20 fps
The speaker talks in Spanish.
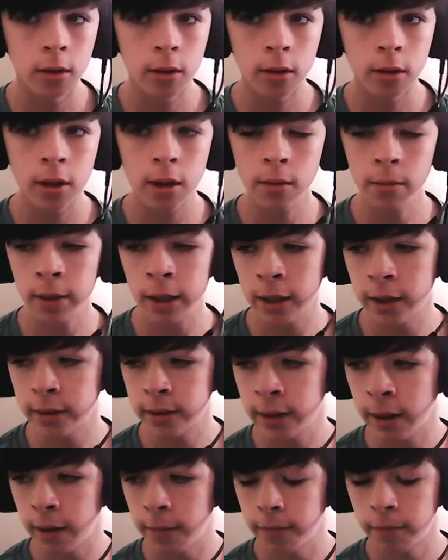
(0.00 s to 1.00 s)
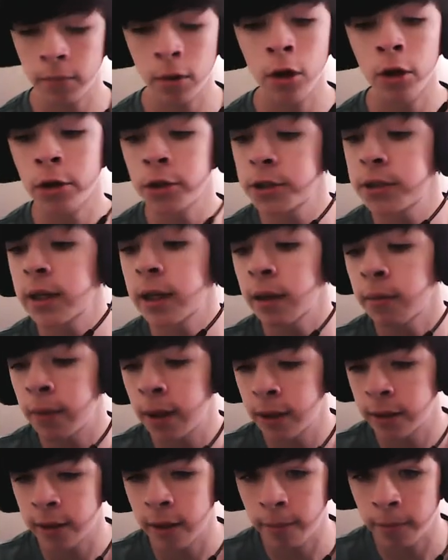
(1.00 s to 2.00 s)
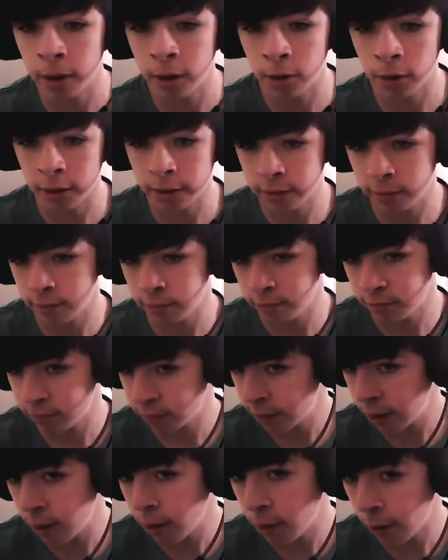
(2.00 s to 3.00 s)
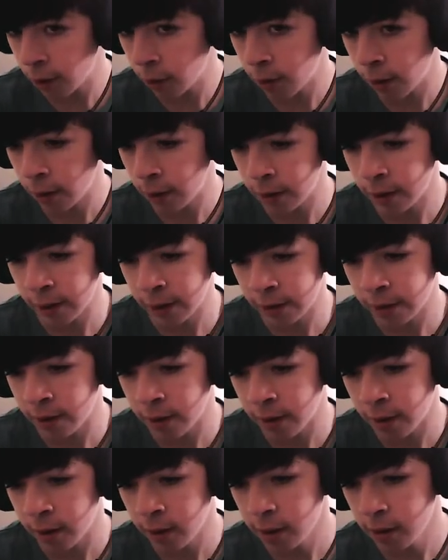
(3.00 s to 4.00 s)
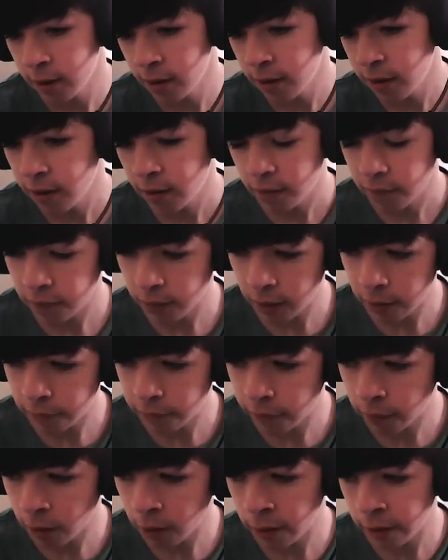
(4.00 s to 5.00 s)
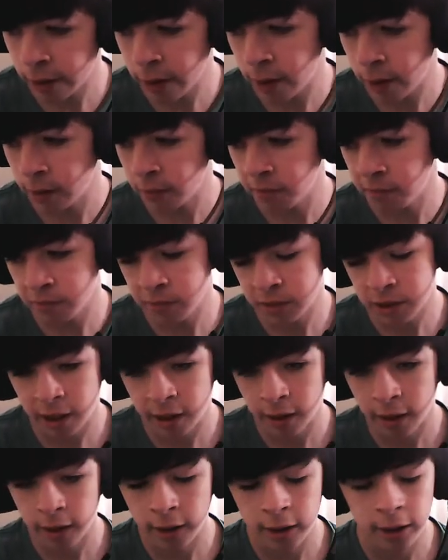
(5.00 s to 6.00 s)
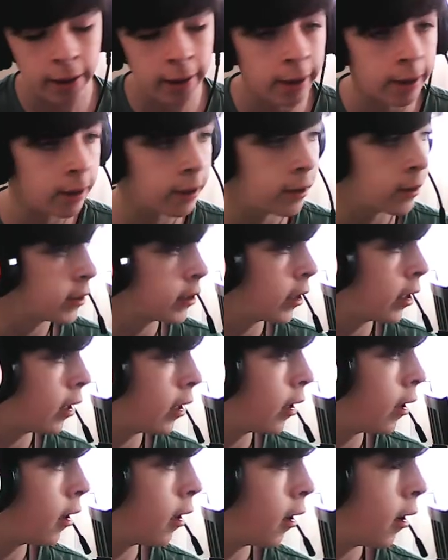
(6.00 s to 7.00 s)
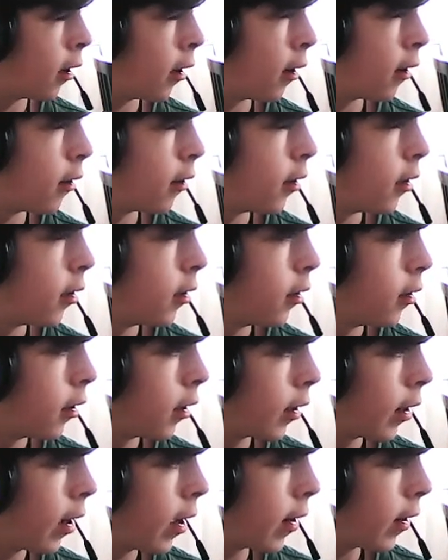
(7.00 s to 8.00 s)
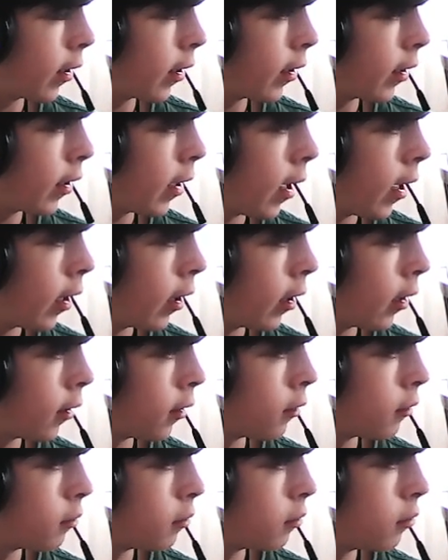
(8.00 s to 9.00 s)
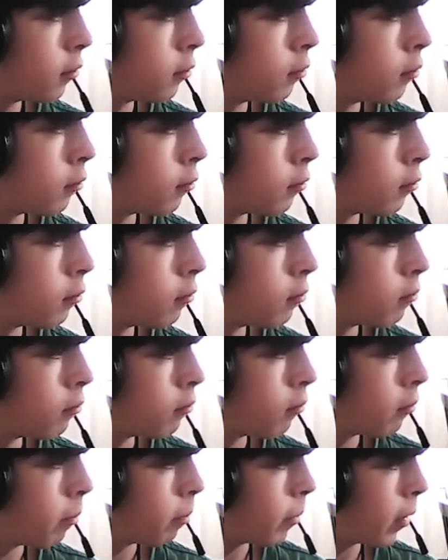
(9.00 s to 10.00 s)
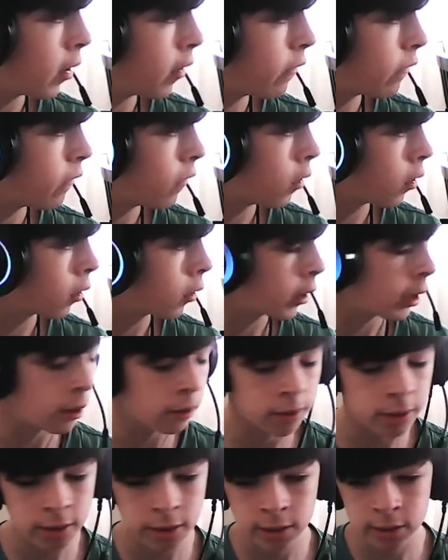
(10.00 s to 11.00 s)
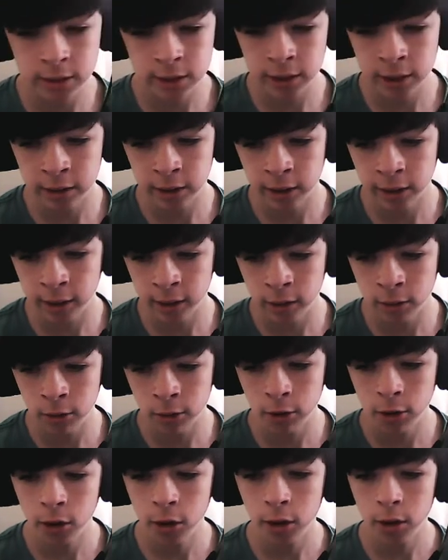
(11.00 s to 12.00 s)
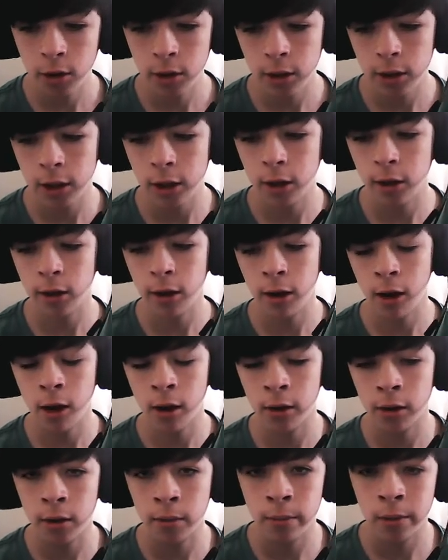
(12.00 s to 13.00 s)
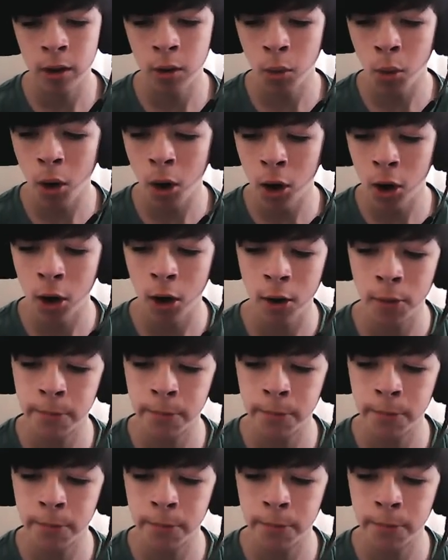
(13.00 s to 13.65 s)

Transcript: ¿Quién más está? Bueno, no sé quién más está, pero tiene buenos jugadores. Inglaterra, Phil Foden, Jack Grealish, Harry Kane, Pickford, que no sé si sigue atajando, y Harry Maguire